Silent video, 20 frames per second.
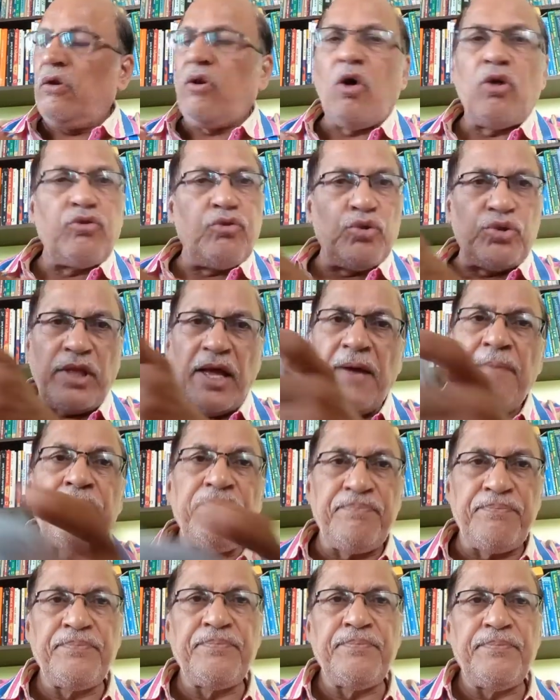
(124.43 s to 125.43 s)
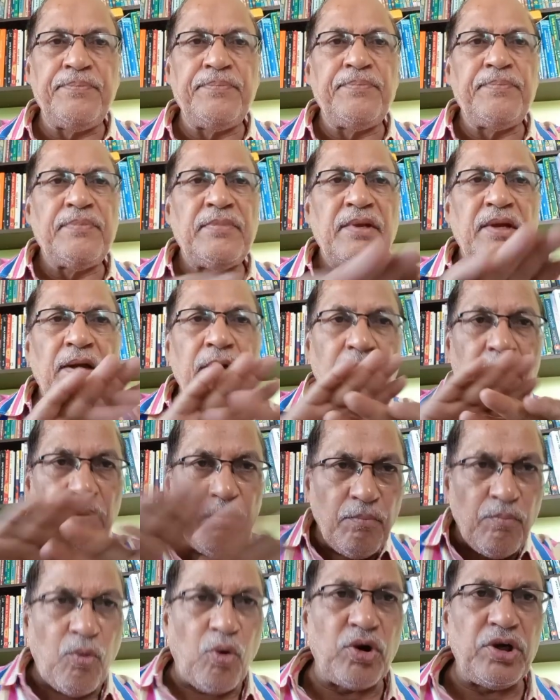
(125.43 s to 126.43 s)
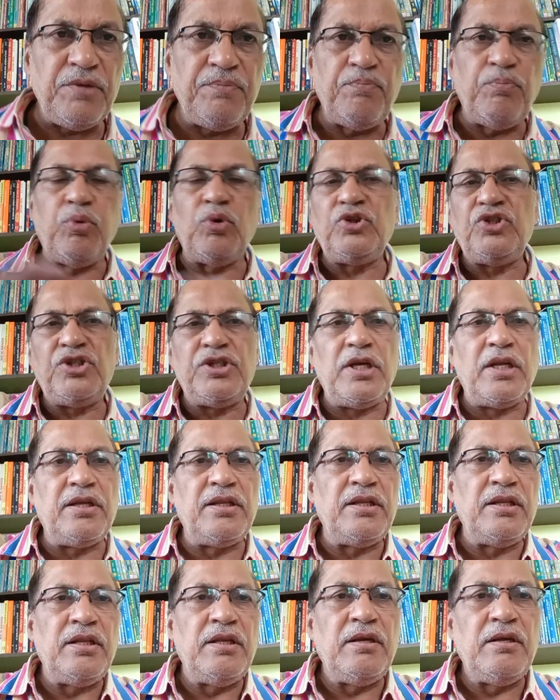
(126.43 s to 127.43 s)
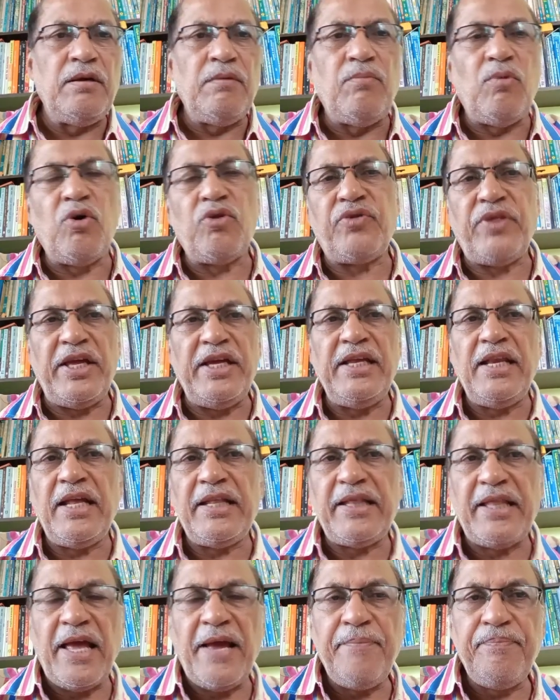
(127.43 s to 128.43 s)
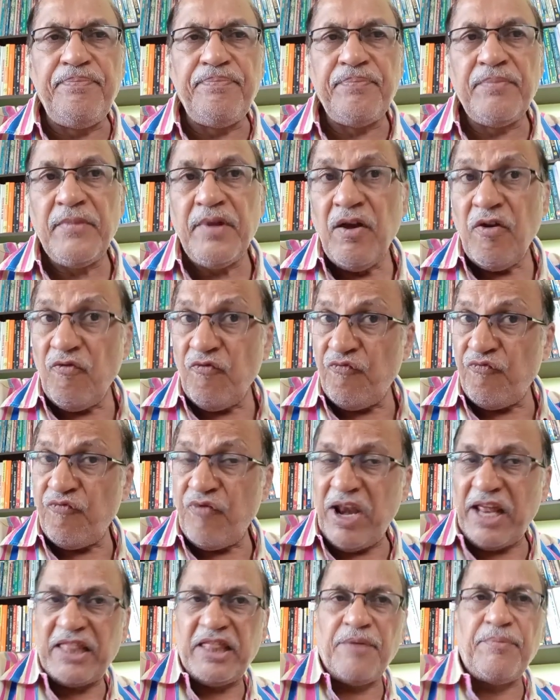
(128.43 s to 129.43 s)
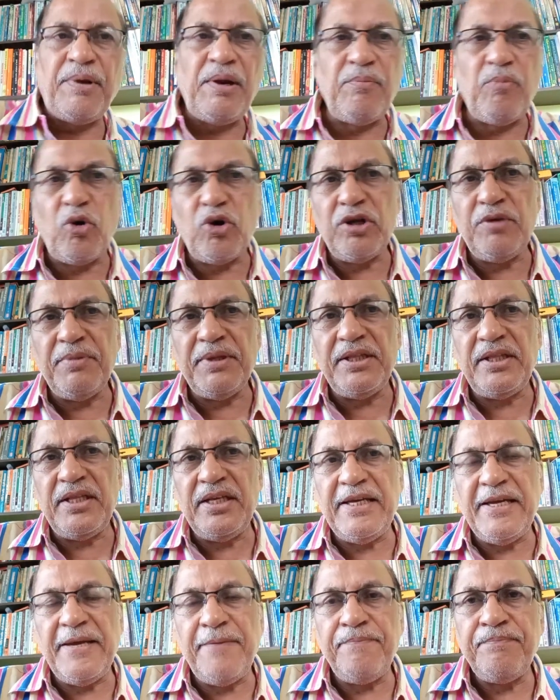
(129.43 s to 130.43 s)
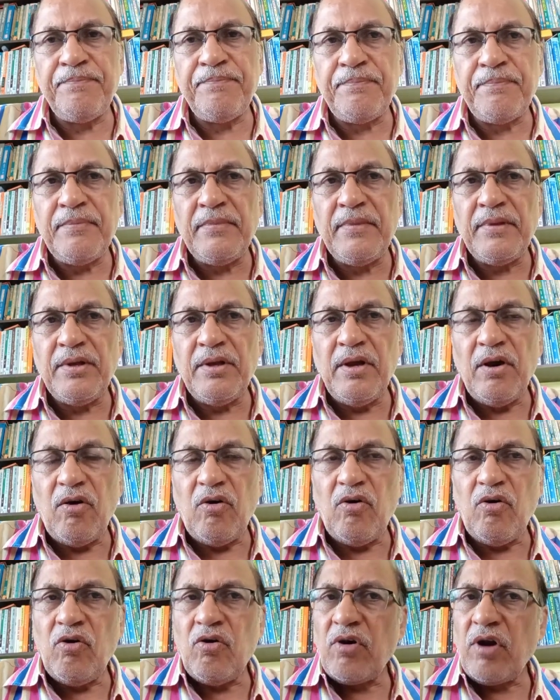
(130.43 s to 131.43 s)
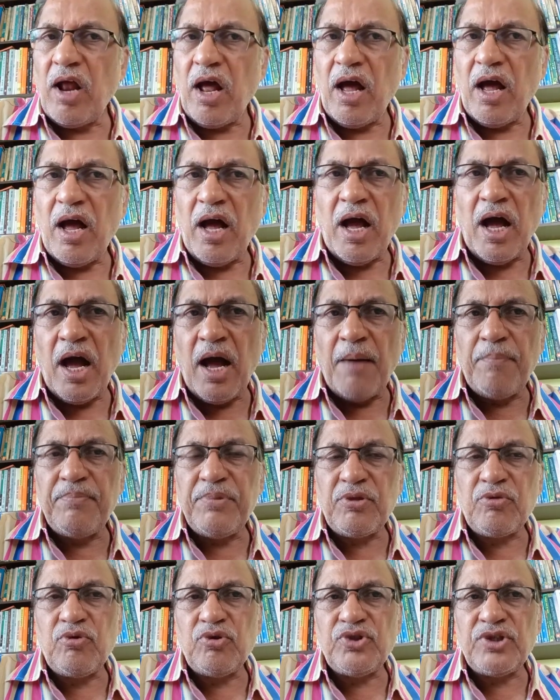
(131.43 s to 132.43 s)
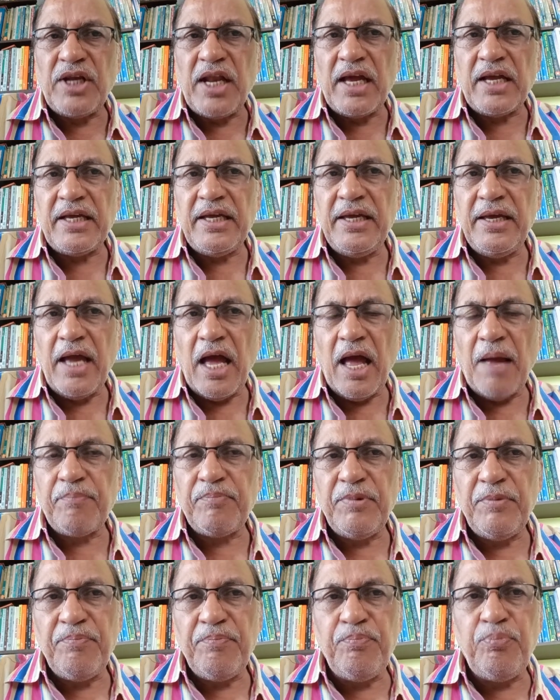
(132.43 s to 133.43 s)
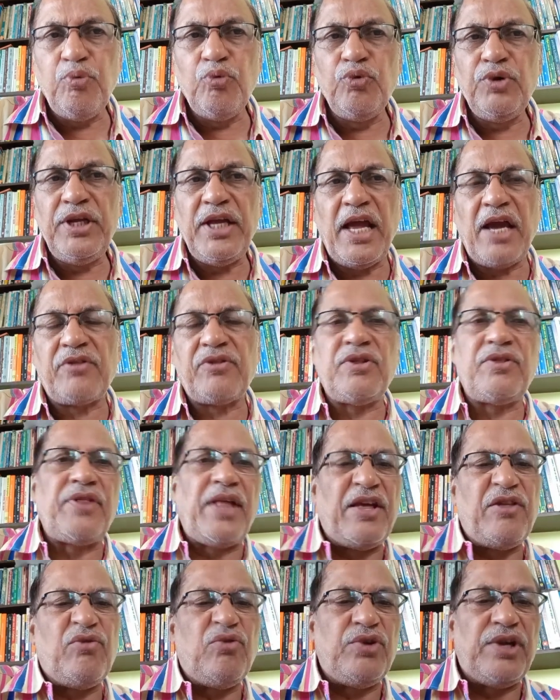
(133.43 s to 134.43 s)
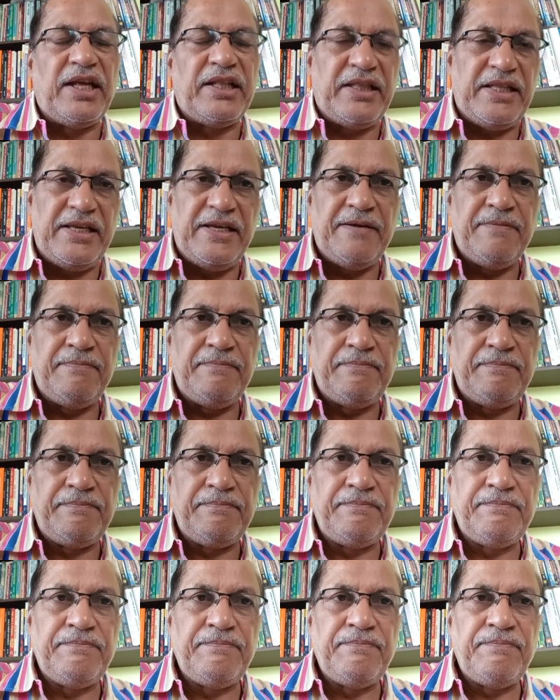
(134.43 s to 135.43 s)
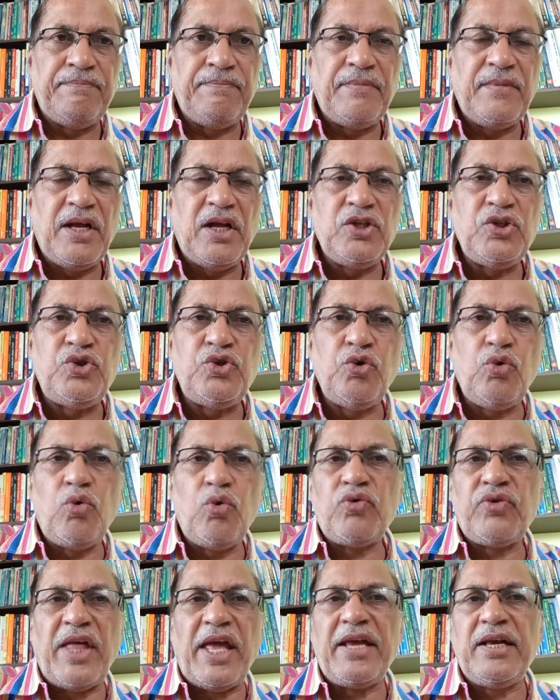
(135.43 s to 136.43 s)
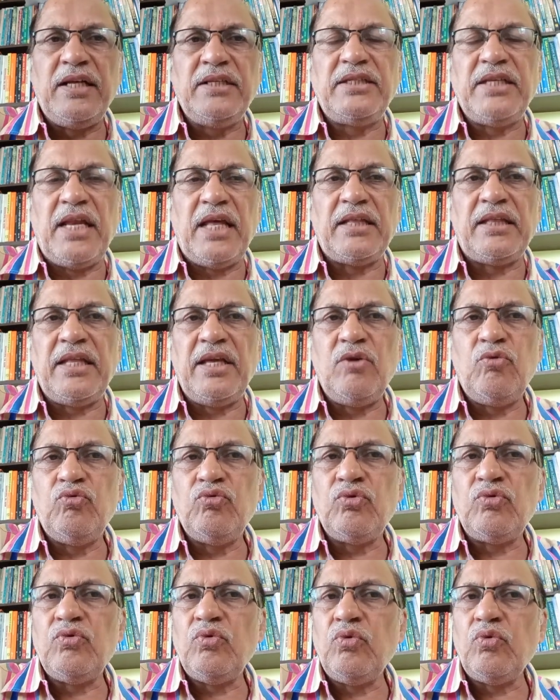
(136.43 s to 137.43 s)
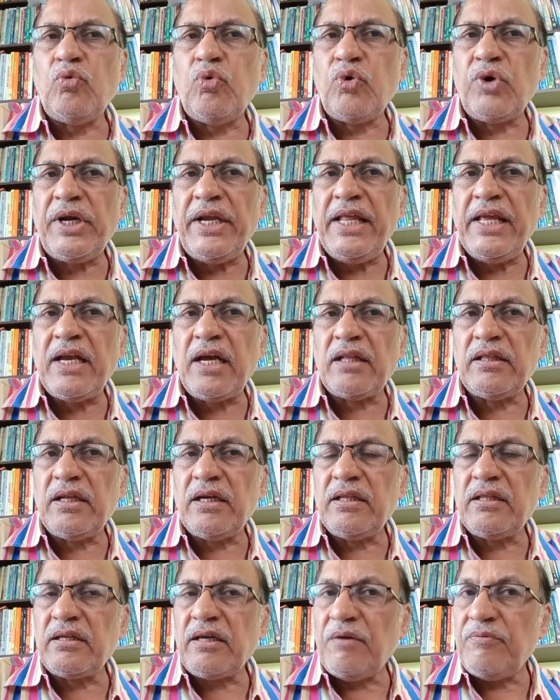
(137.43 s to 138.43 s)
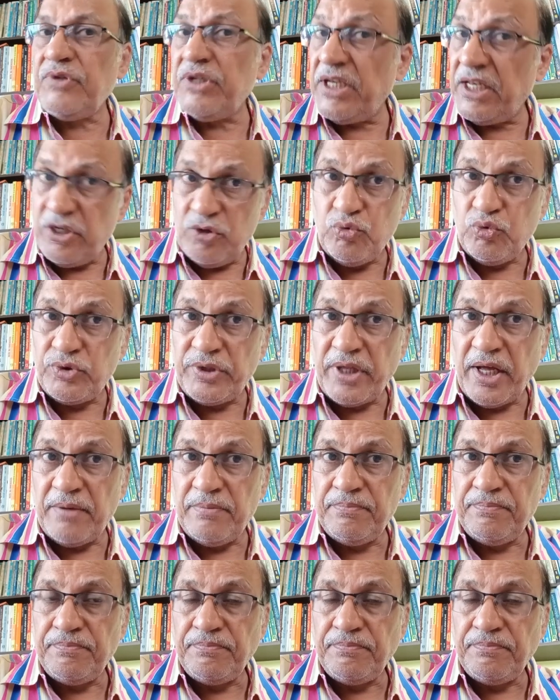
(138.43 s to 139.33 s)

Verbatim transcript: लॉस होता है बॉडी पोस्चर बहुत सही रहता है फ्लेक्सिबल बॉडी बनती है और आप इसको चला के आपकी पूरी एक्सरसाइज हो जाती है जो लोग साइकिल चलाते हैं उनको घुटने का दर्द कभी नहीं होता